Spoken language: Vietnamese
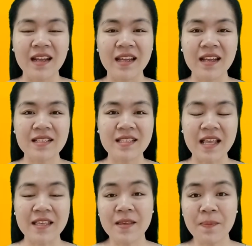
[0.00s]
Thì nó
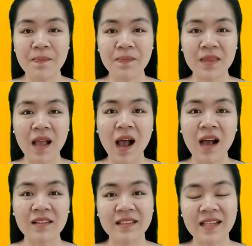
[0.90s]
sẽ giúp
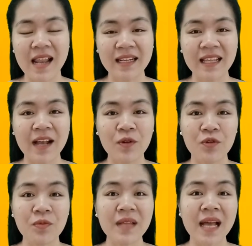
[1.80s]
cho làn da của
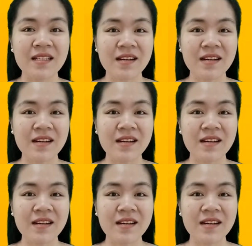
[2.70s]
chúng ta